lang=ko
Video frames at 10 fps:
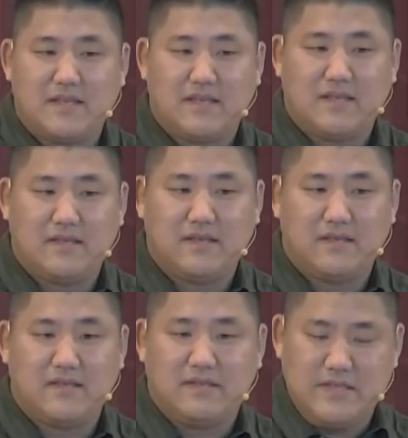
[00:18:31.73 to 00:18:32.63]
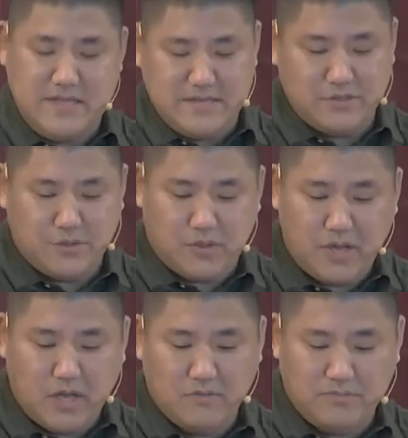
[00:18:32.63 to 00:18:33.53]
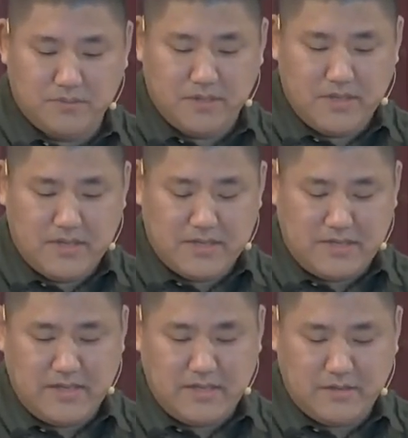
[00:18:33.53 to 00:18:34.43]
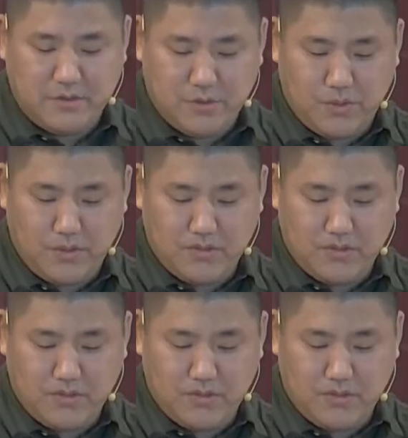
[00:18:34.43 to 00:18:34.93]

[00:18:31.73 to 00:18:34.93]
내가 이러한 사람이고 가난하고